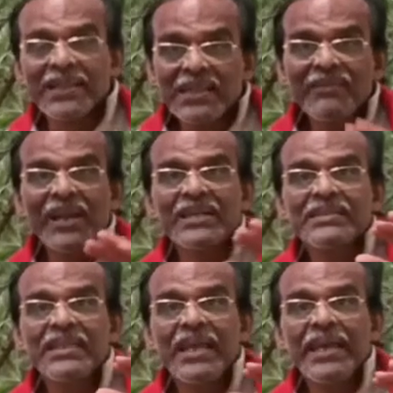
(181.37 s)
அந்த
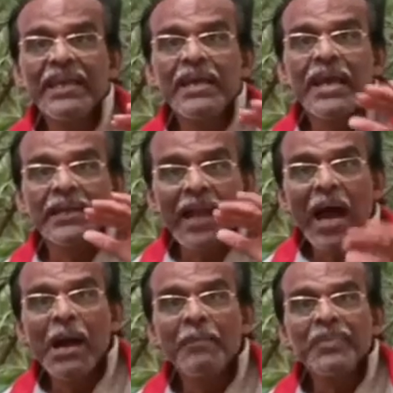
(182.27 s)
விளக்கத்திலே
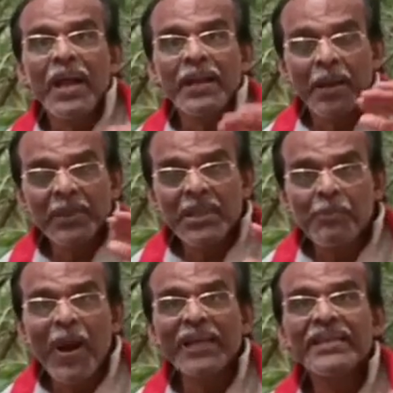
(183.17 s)
நாம் நமது
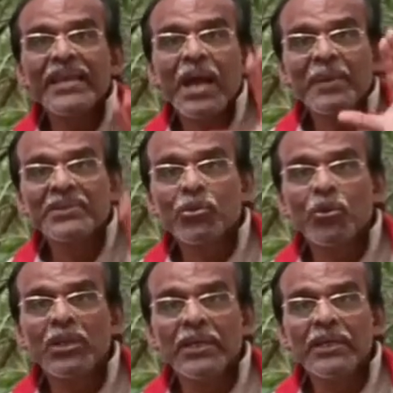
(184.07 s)
பாதையை அமைத்து
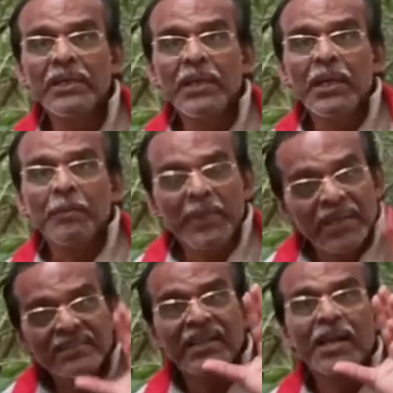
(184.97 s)
கொண்டு
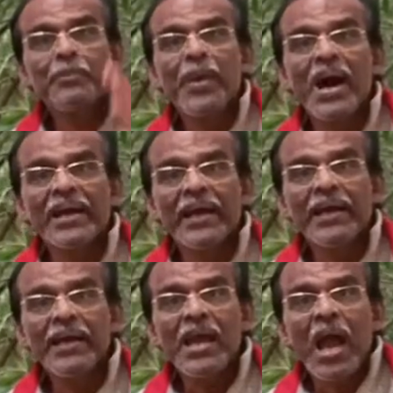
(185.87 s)
மிக சிறப்பாக
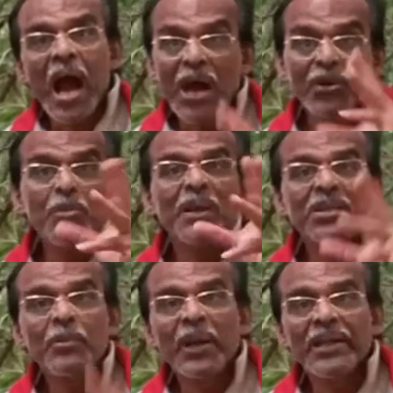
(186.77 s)
அருள்
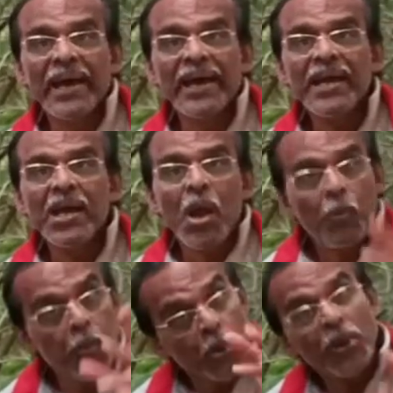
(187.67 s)
மட்டுமல்ல
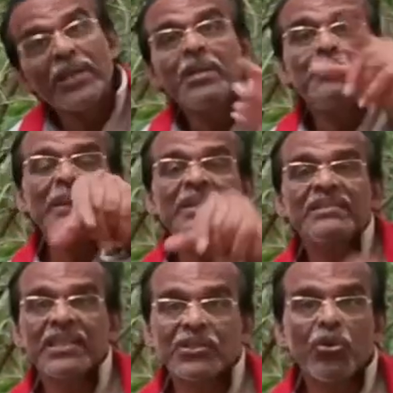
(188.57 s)
பொருளையும் பெற்று
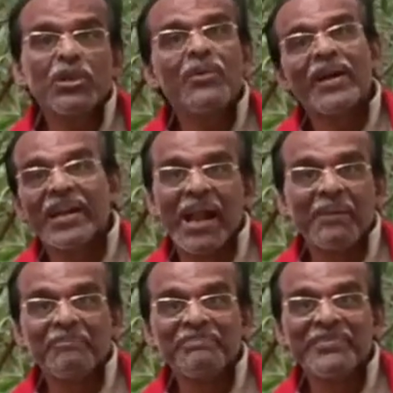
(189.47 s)
சிறந்தோங்கி
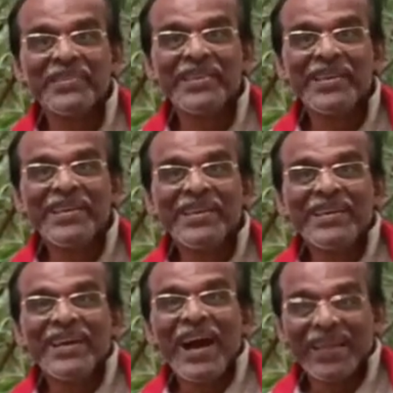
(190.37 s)
வாழலாம்
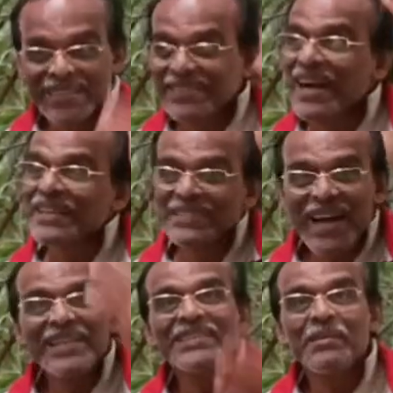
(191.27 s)

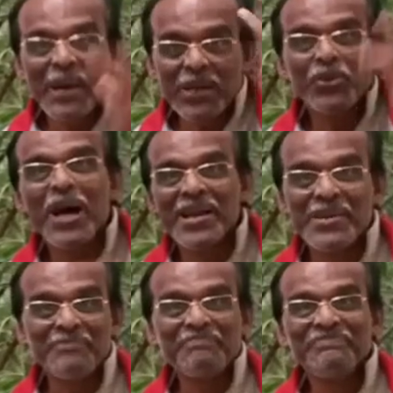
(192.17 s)
அதற்காகத்தான் இந்த மர
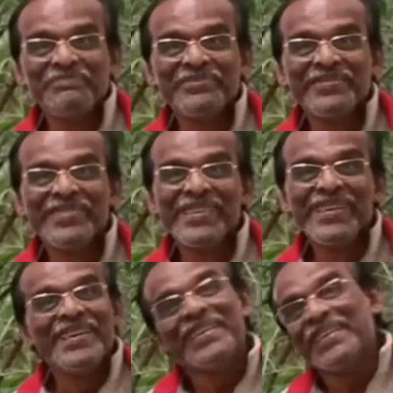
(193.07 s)
உதாரணம்
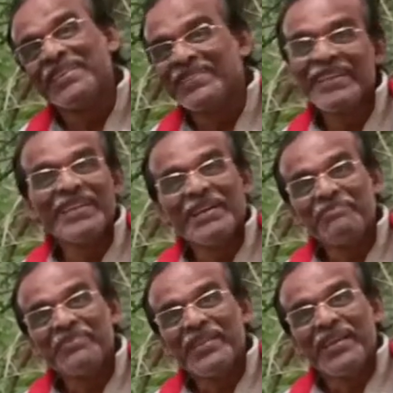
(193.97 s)
சரிங்க
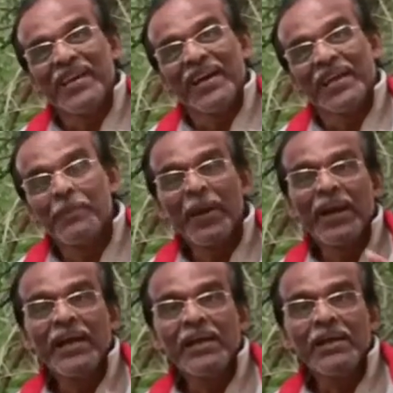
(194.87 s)
இப்போ
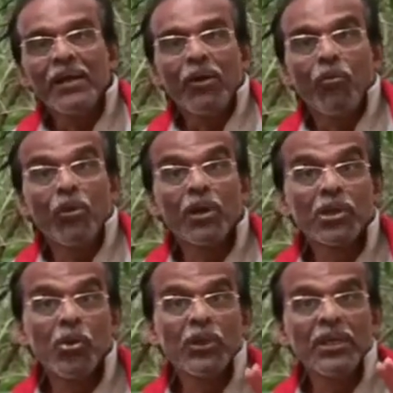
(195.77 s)

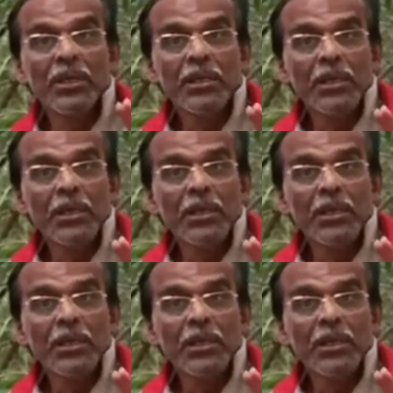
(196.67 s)
உங்களுக்கு ஒரு